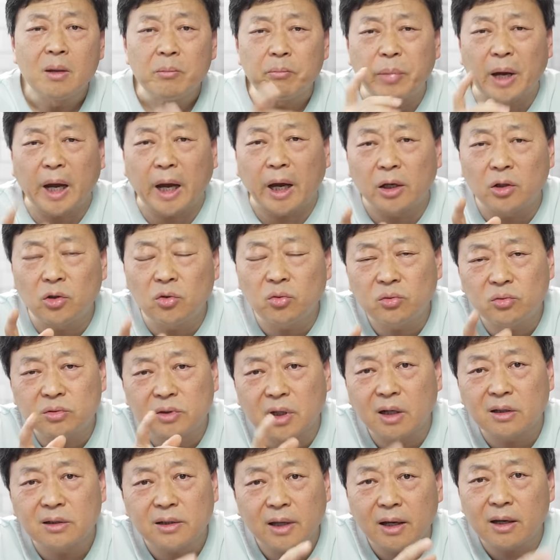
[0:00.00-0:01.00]
百度
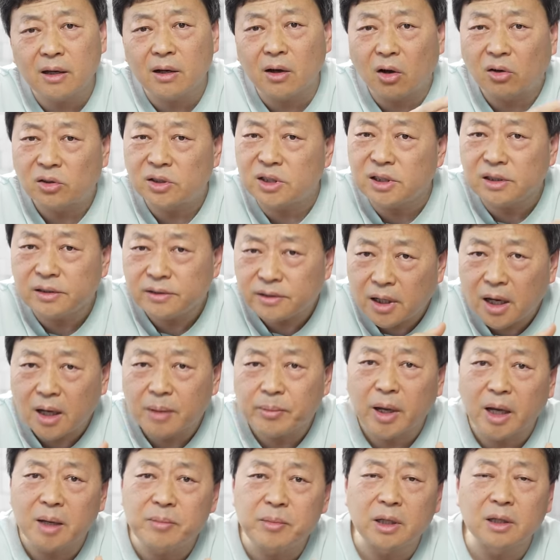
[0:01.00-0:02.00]
当年搞竞价
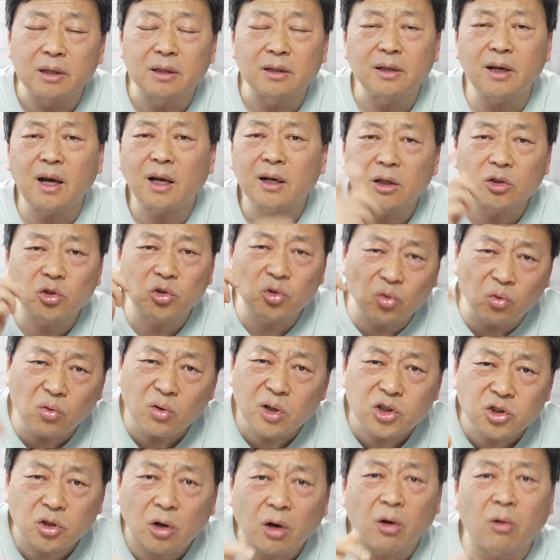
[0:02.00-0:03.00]
排名，干了
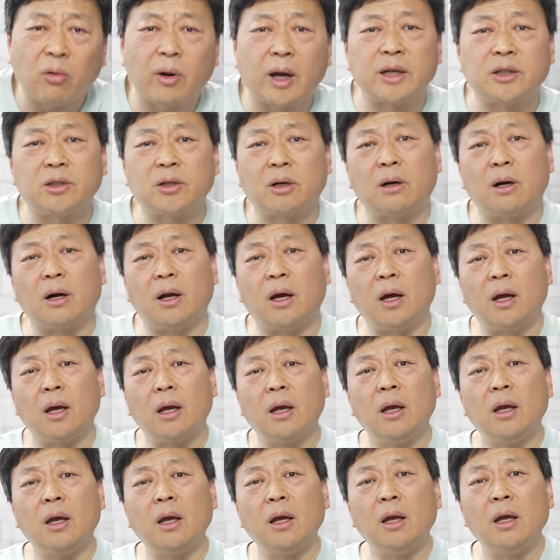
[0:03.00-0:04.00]
多少坏事儿啊？
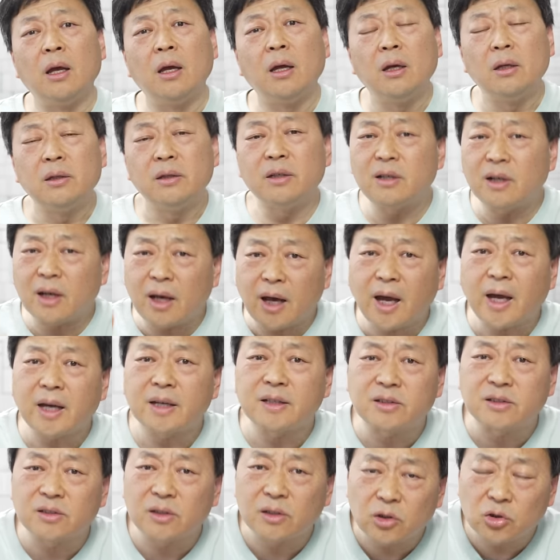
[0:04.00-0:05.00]
那是
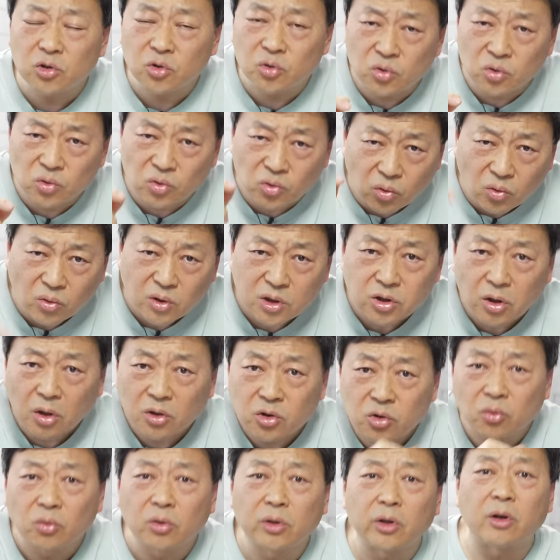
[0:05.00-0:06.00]
害死了多少
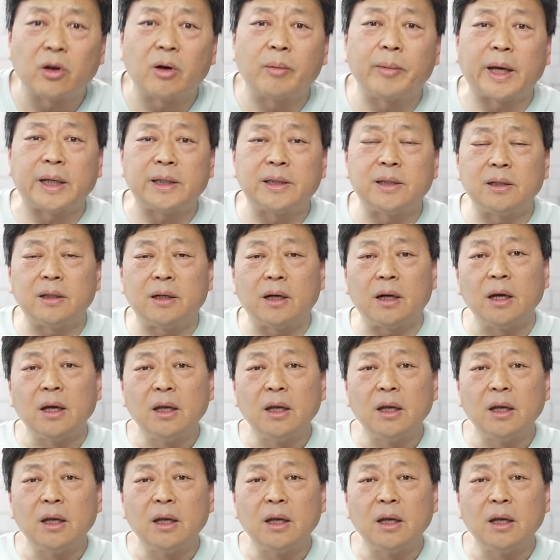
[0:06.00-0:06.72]
中国的老百姓啊！